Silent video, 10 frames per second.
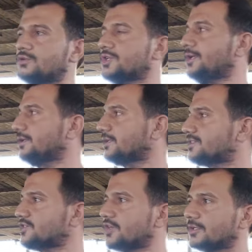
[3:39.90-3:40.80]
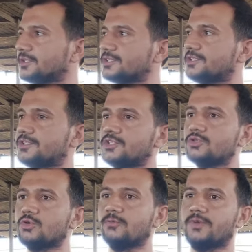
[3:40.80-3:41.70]
özellikle sıcaklık stresi
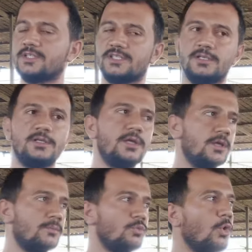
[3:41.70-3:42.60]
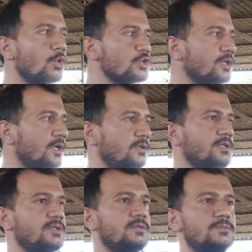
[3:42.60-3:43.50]
çok fazla. Bu Holstein
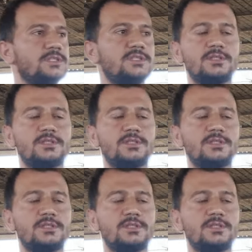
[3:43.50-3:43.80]
dediğimiz